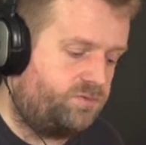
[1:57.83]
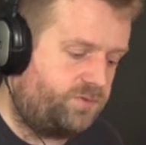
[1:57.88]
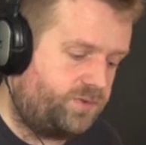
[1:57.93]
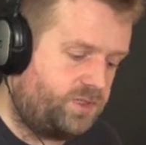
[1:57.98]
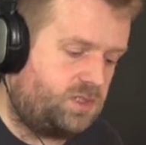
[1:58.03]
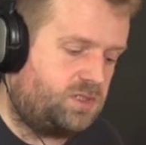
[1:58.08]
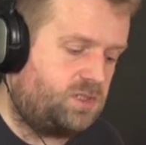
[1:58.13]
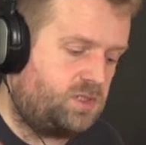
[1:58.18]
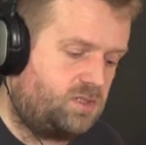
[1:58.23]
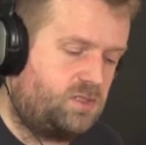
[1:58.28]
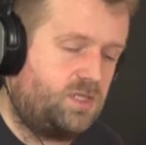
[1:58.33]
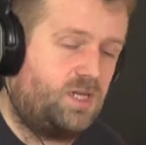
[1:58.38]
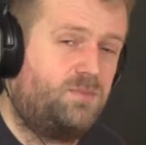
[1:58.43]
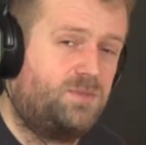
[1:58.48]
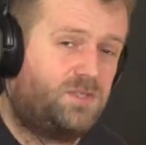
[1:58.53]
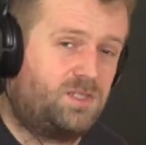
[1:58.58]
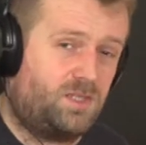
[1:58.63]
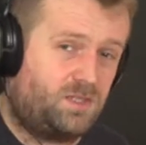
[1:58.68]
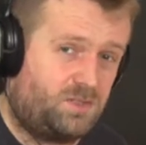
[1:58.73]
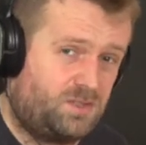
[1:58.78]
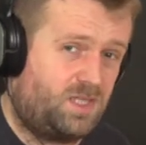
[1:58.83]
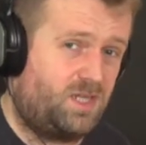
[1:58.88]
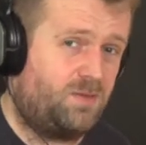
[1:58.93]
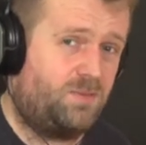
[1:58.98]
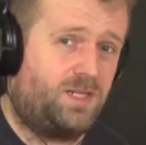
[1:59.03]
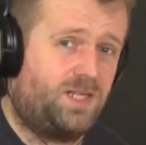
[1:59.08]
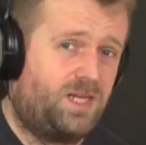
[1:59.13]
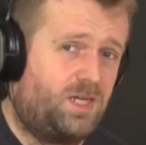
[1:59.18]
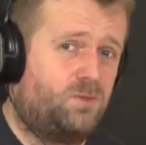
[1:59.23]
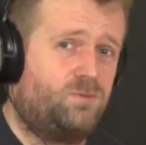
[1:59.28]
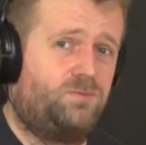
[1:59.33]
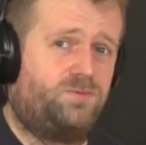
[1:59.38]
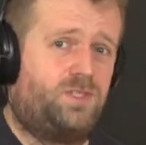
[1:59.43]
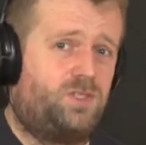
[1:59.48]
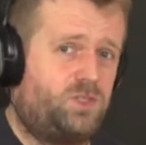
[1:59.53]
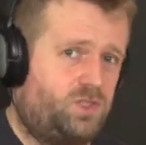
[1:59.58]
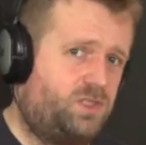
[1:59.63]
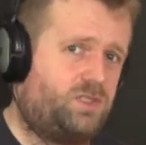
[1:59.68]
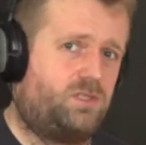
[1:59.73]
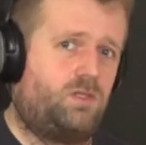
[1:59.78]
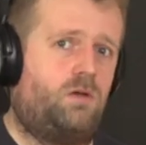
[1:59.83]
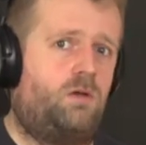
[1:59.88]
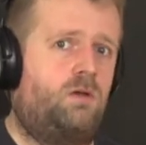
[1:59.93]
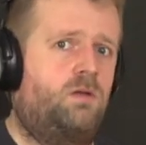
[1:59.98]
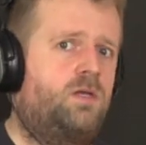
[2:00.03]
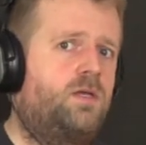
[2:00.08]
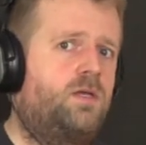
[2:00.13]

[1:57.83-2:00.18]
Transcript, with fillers: 24,4 miliardów na 300.